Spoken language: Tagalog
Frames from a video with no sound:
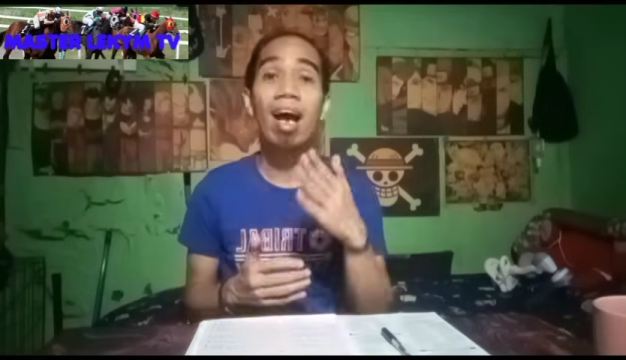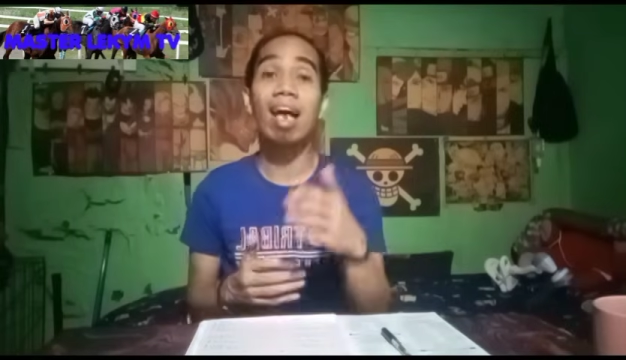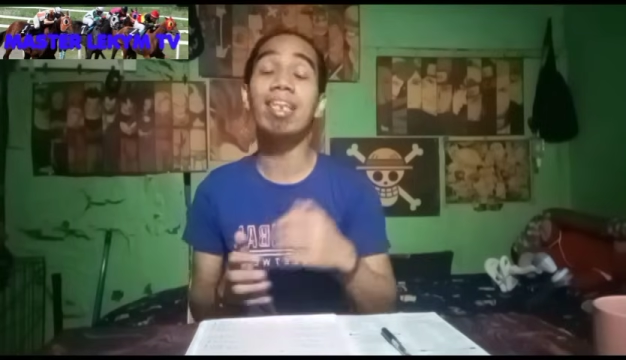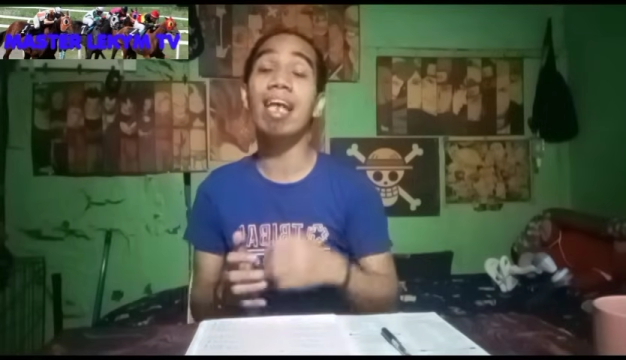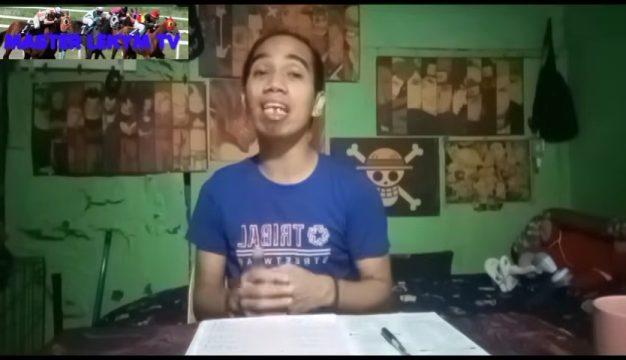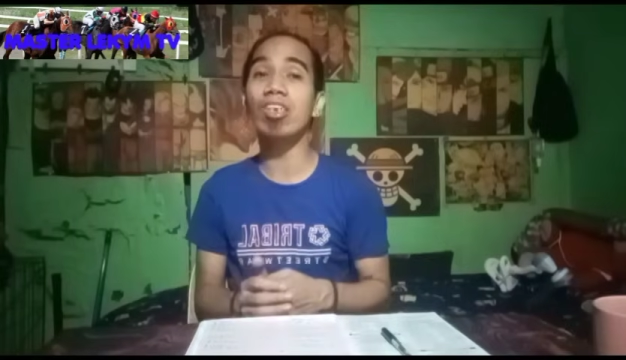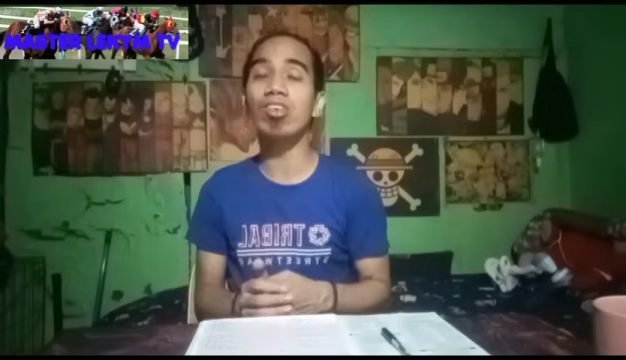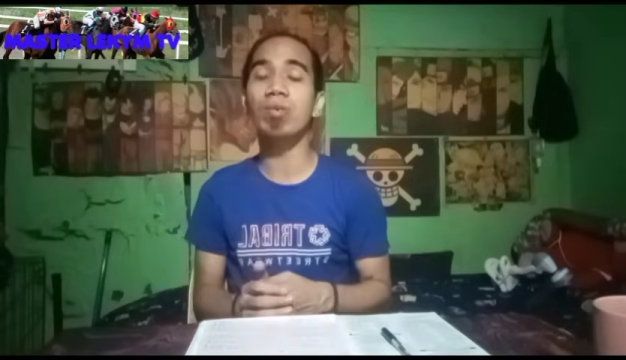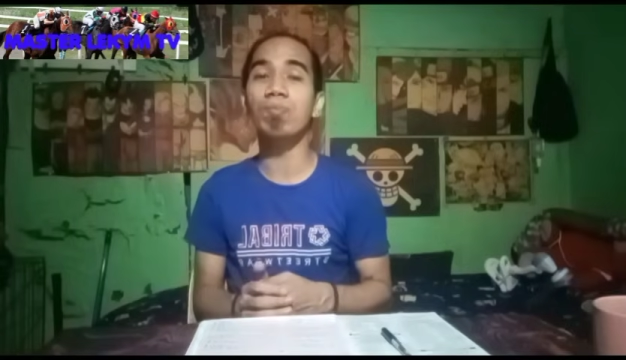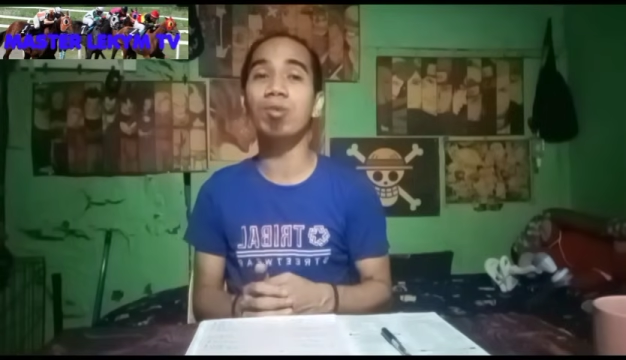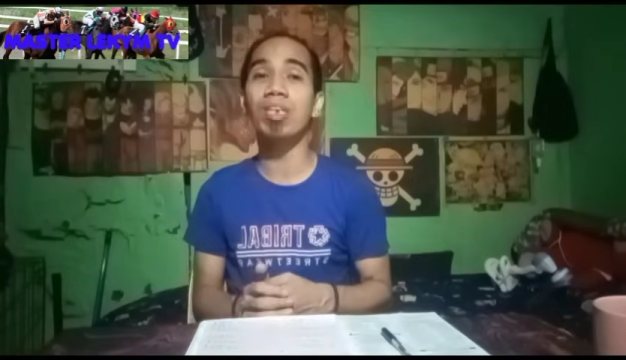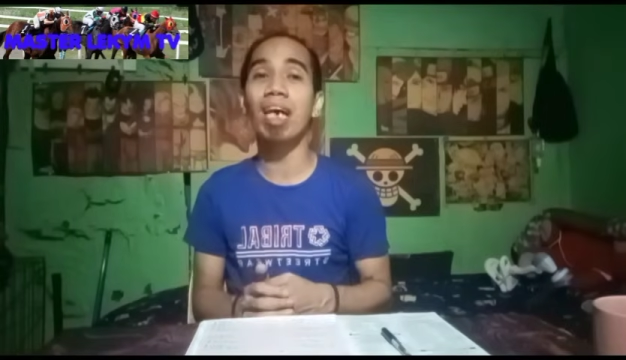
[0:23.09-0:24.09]
At narito
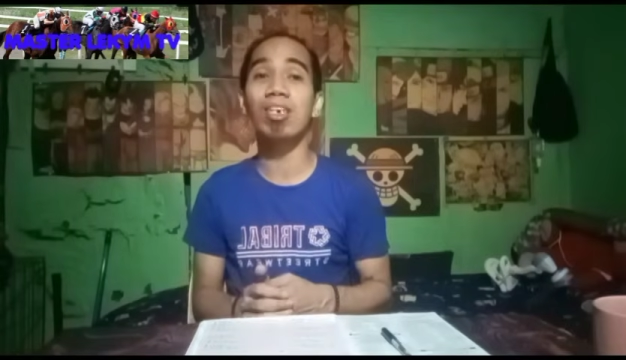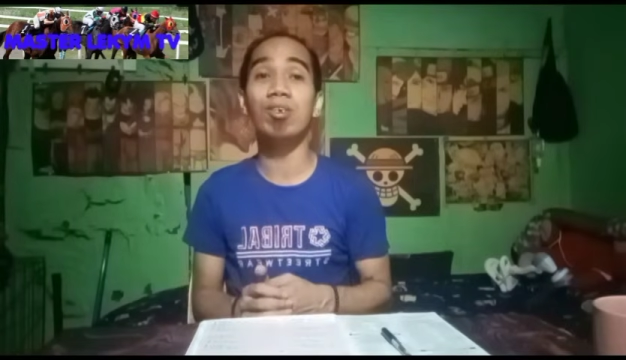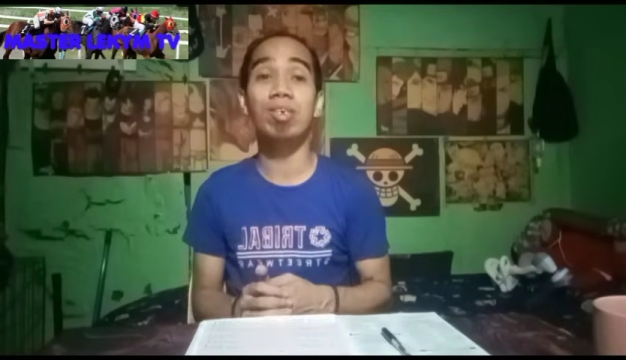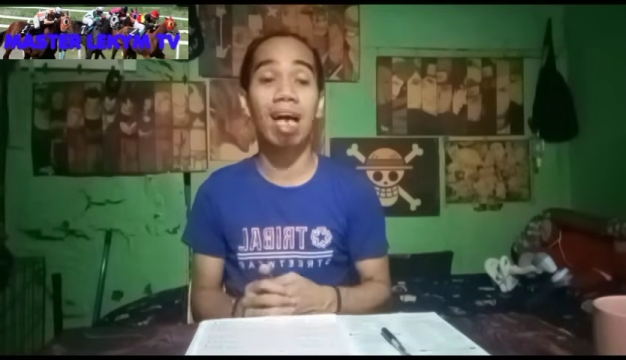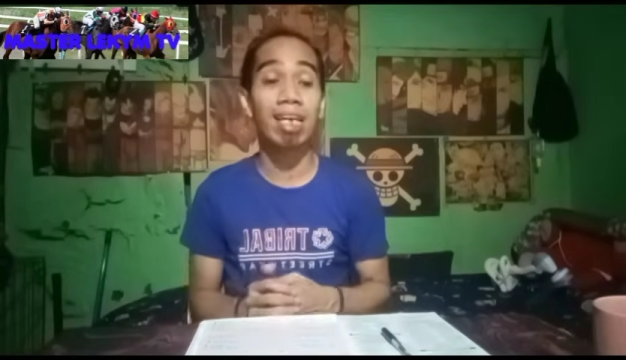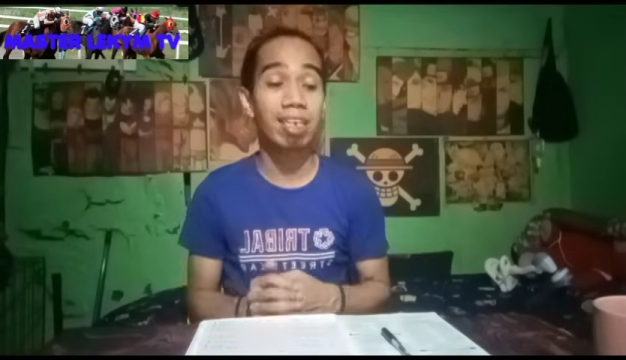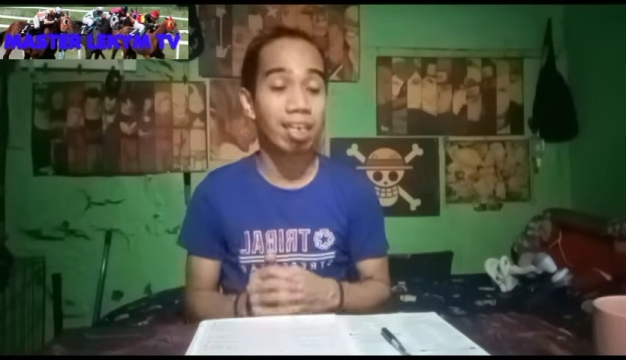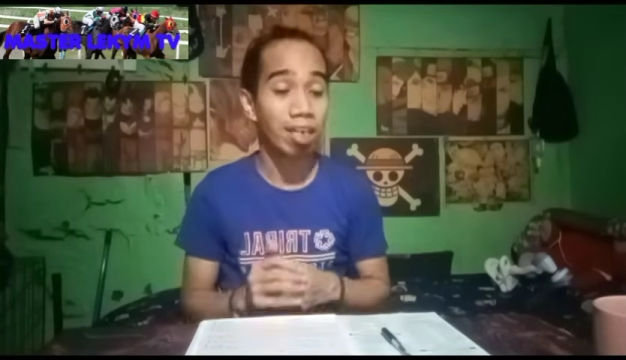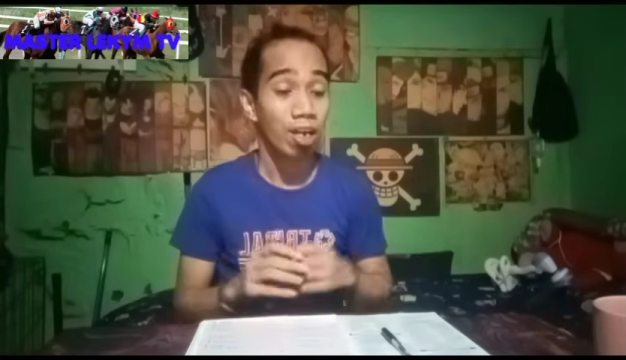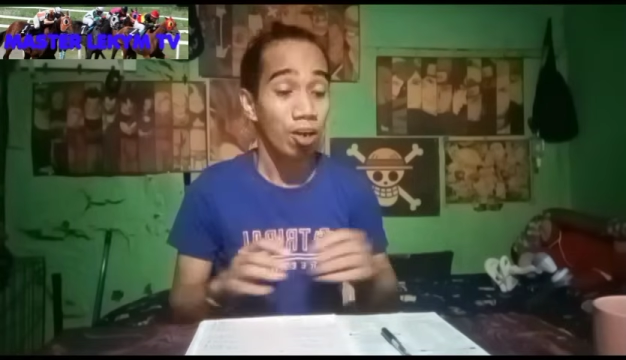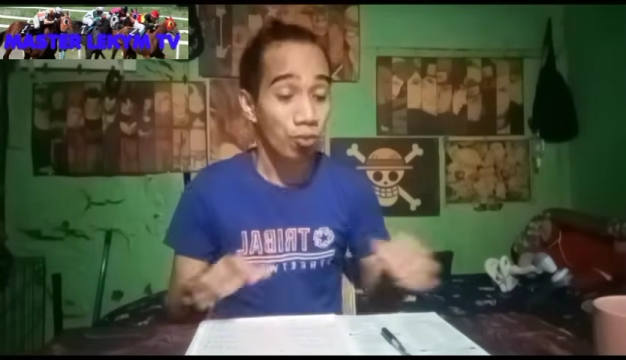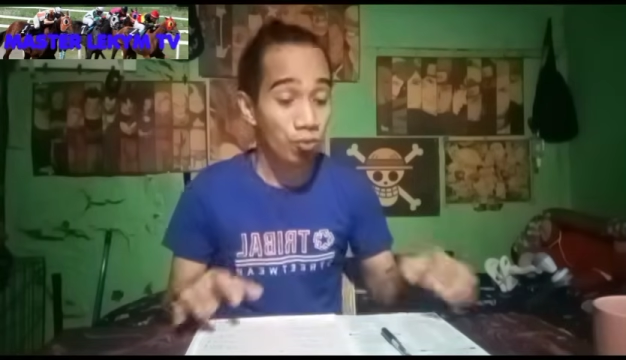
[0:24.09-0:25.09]
na po tayo sa ating